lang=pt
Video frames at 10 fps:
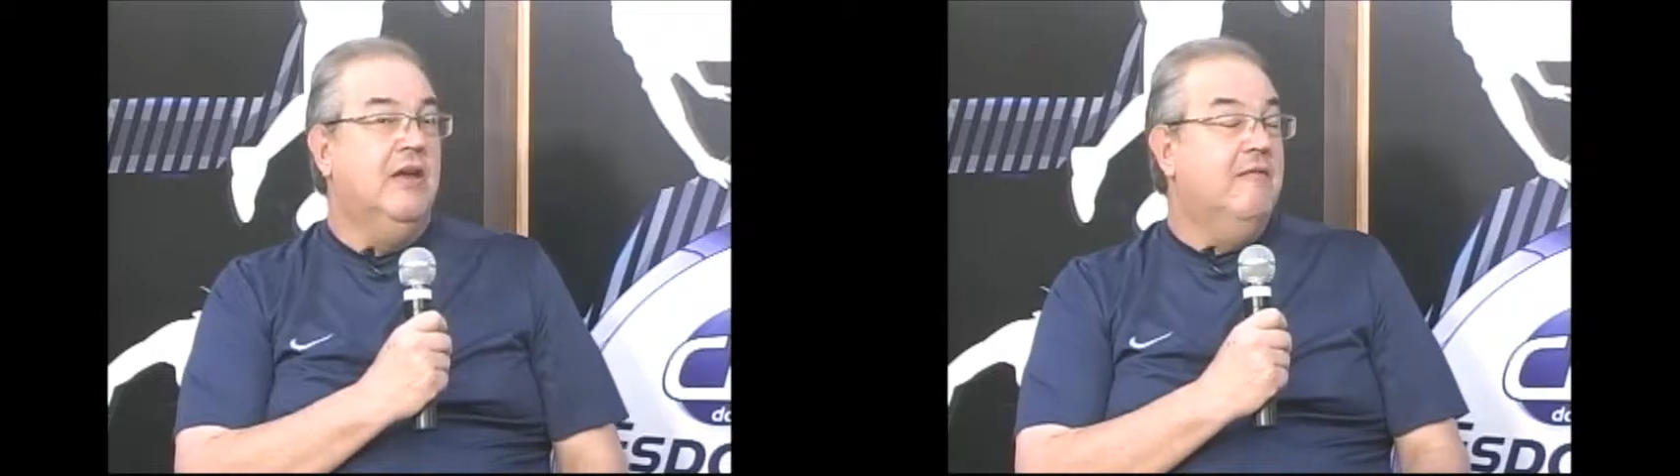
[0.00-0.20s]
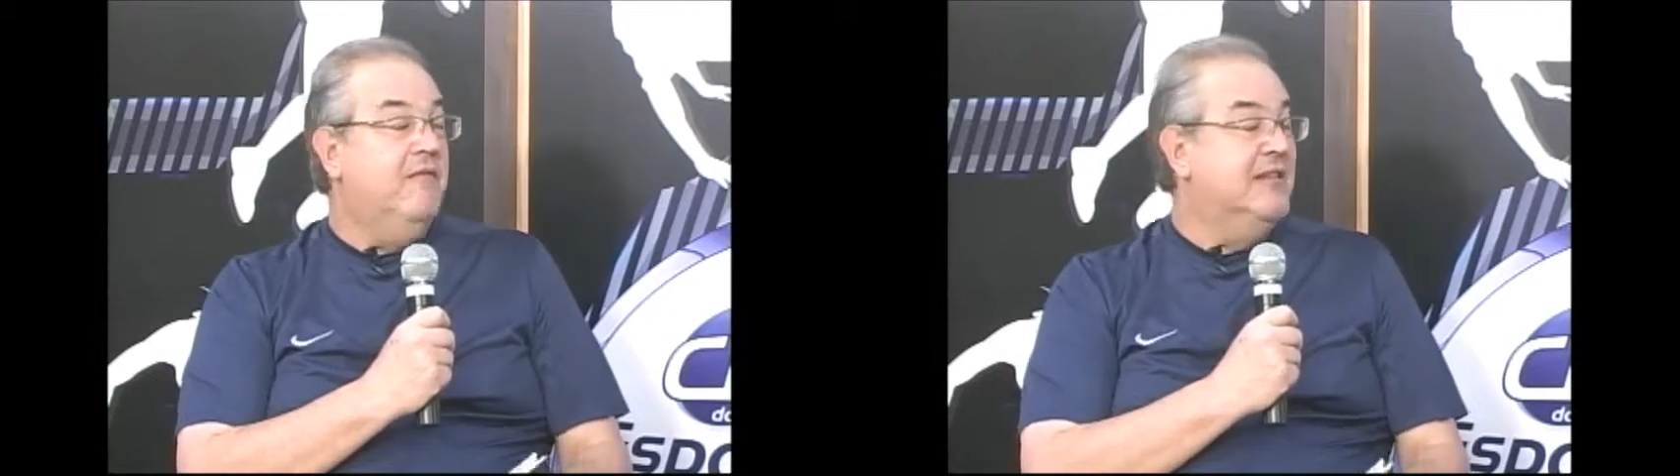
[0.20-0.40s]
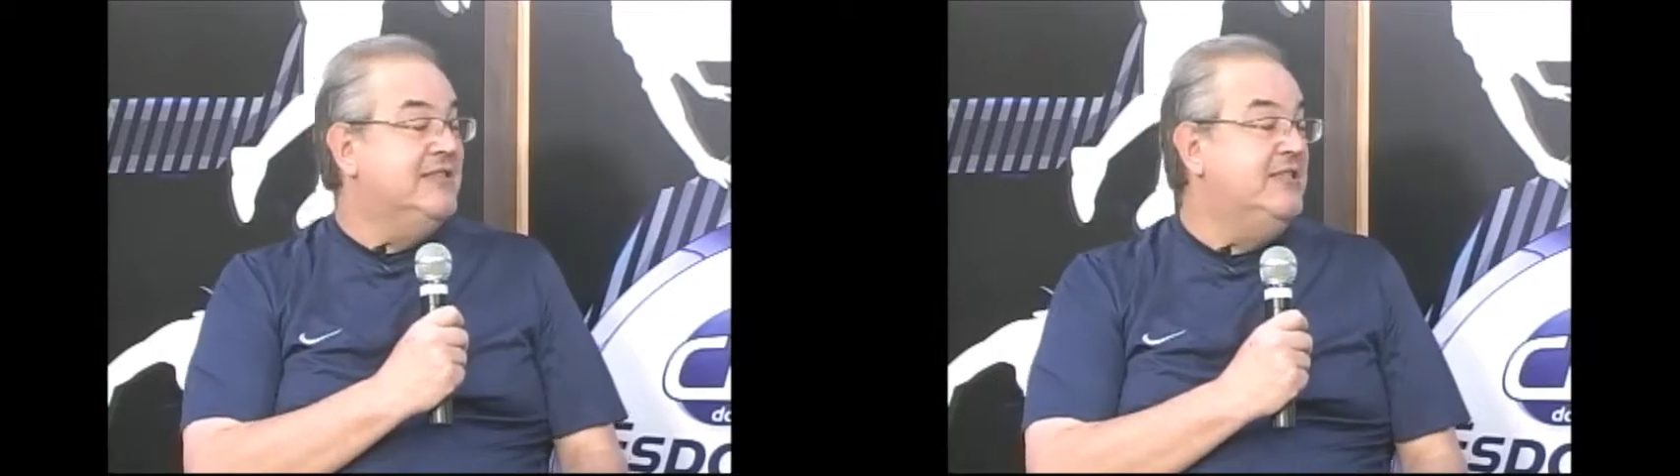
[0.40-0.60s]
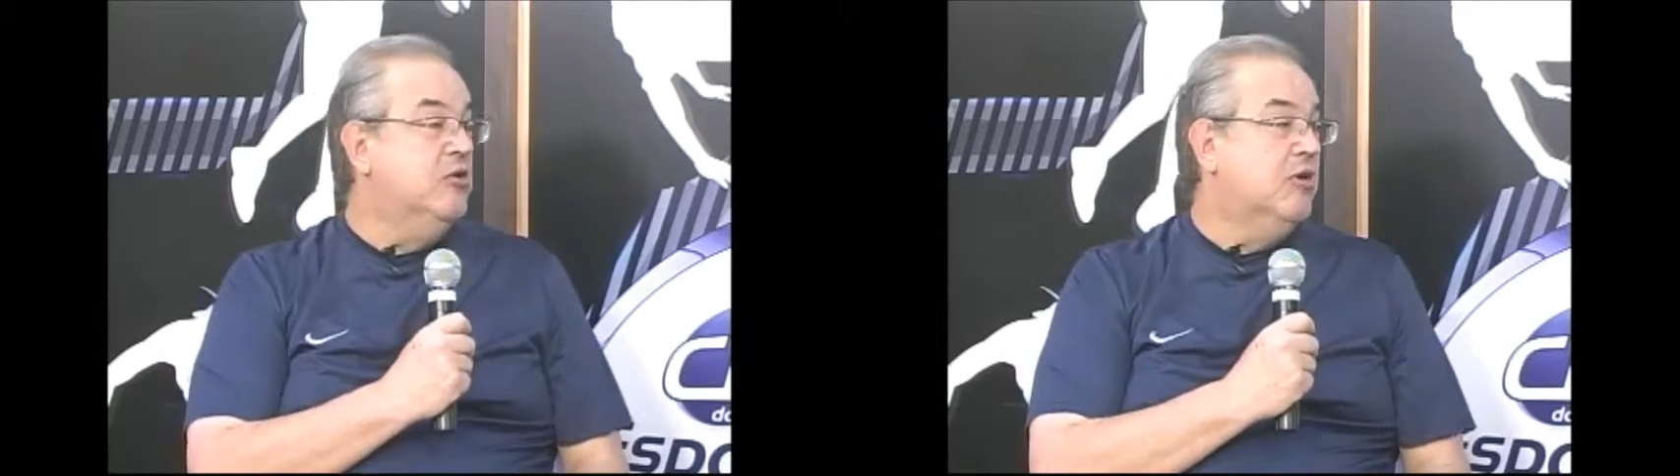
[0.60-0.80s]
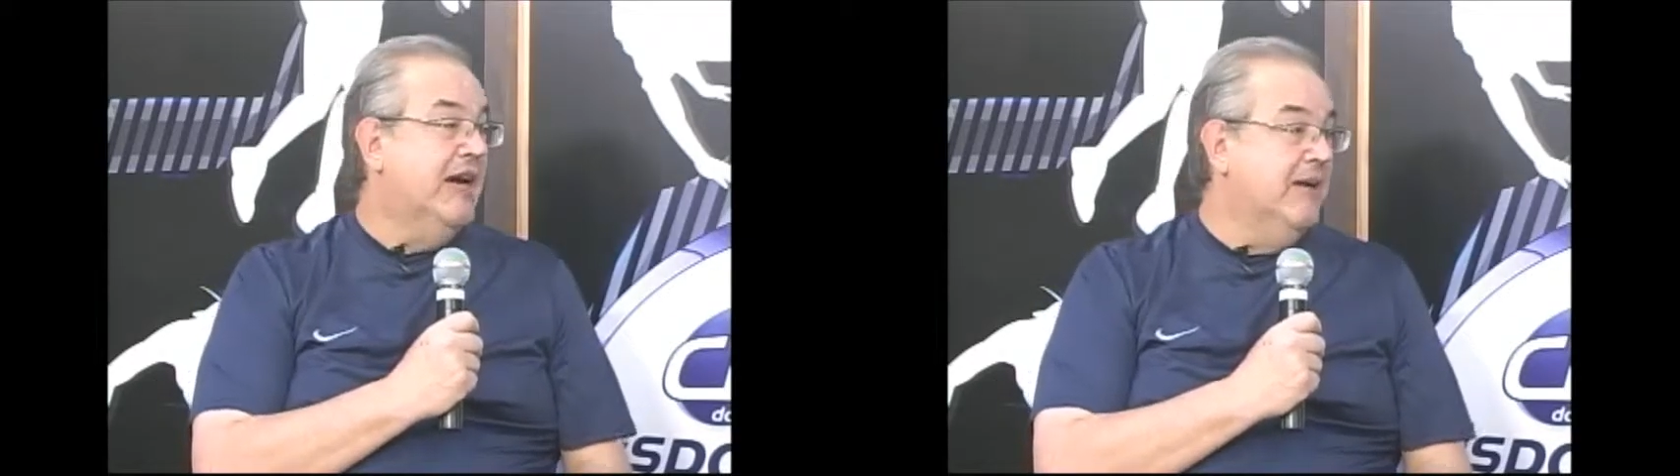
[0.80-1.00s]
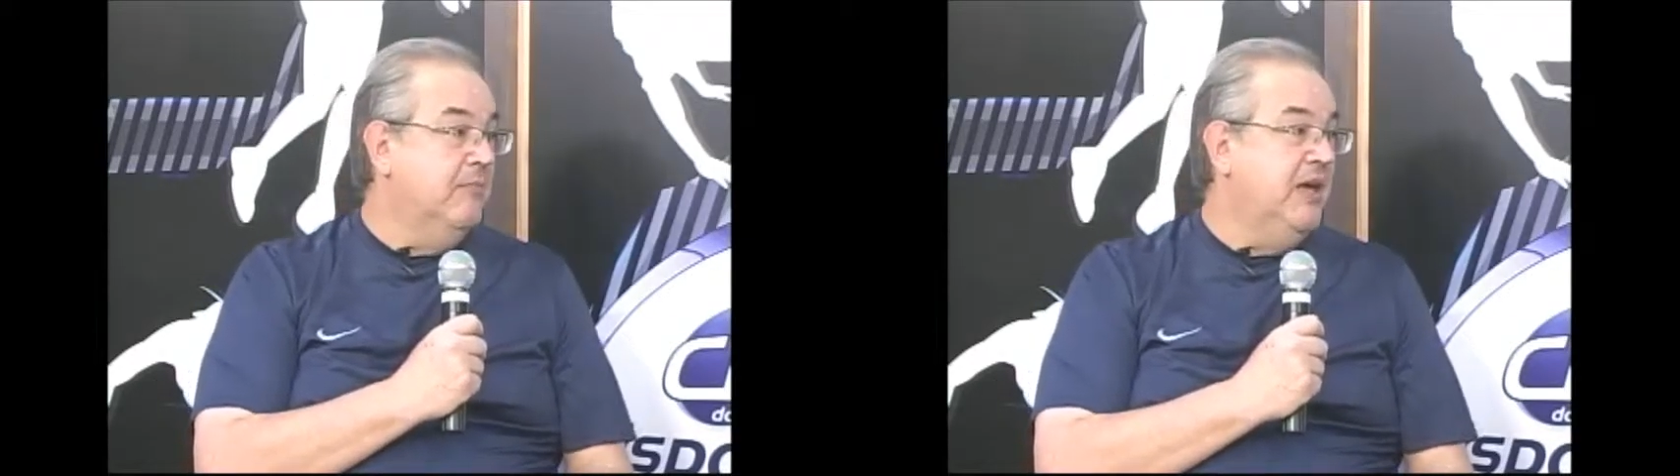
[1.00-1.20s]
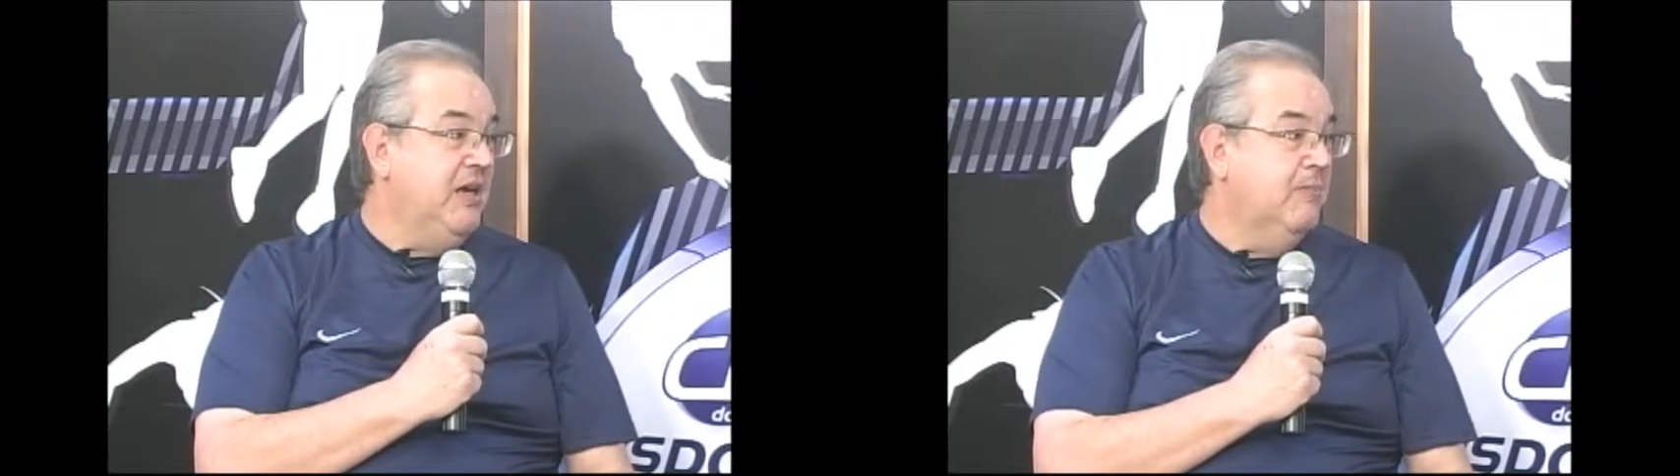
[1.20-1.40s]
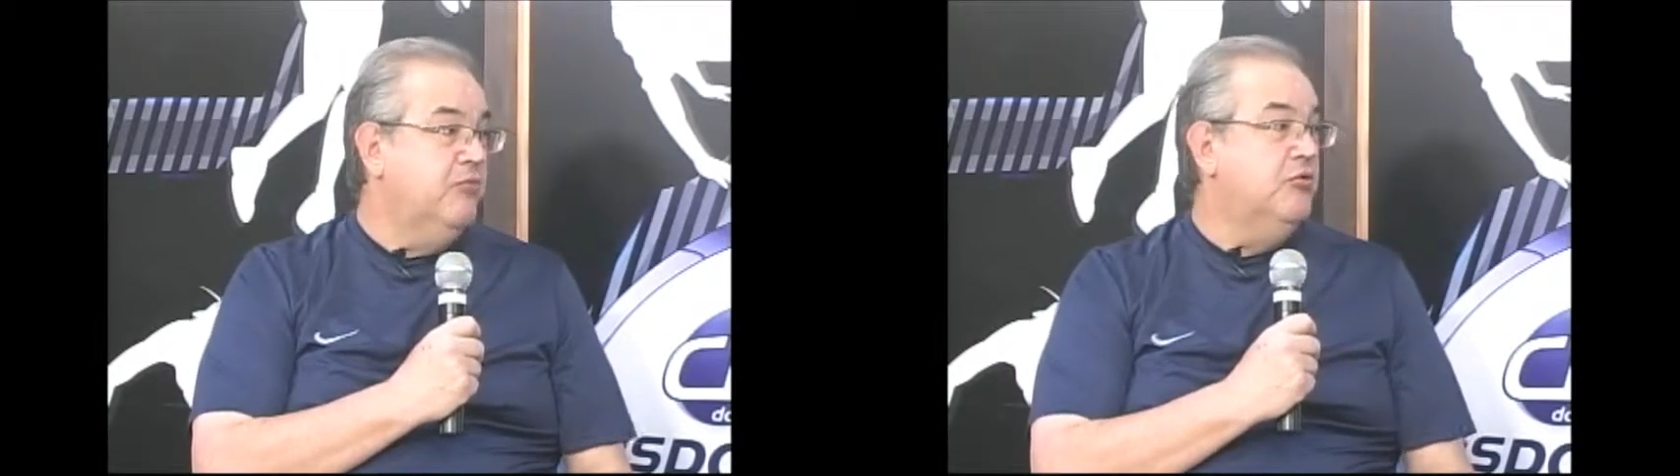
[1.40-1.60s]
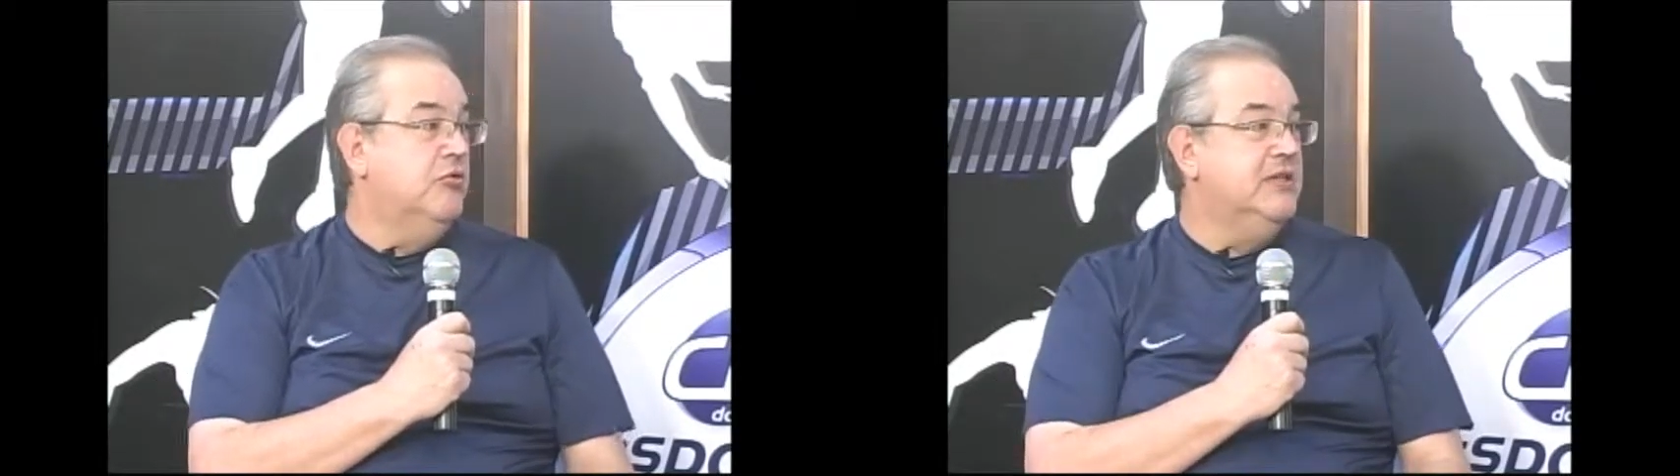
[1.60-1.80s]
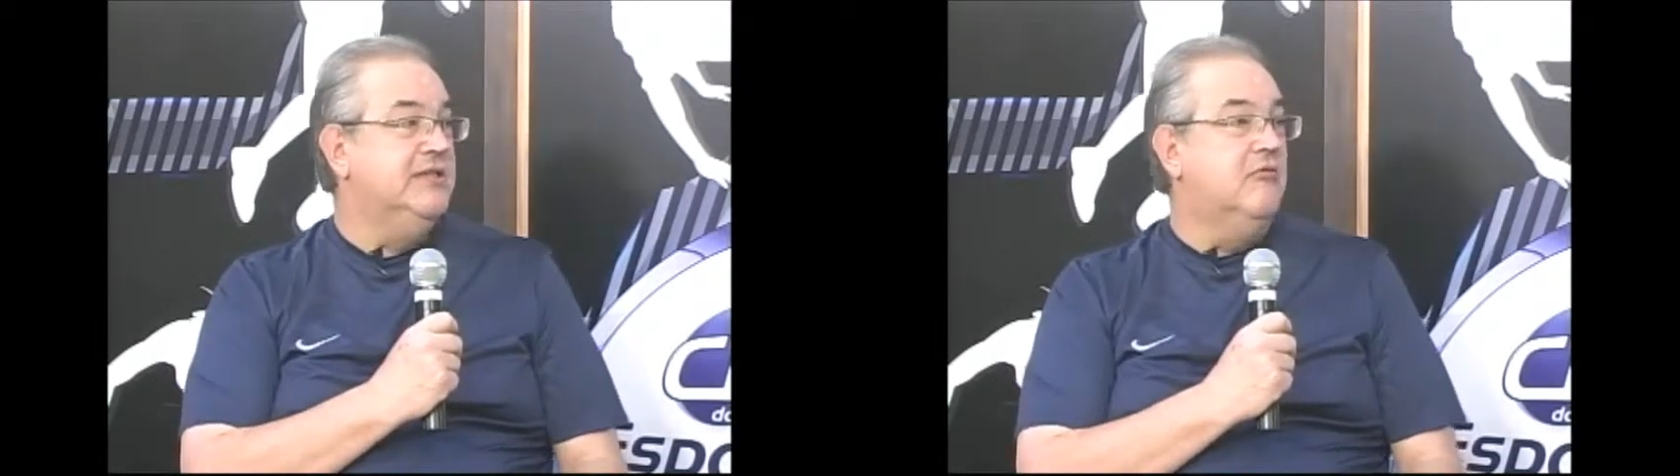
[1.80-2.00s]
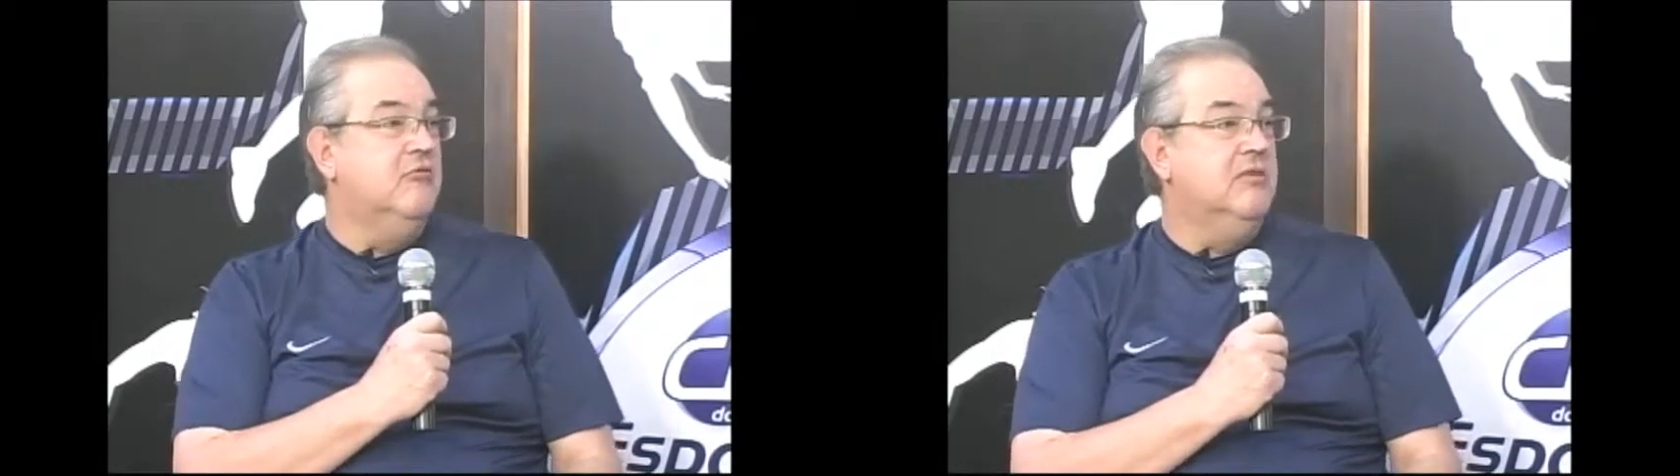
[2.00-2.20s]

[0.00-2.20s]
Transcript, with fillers: venceu Carambeí por 2 a 1,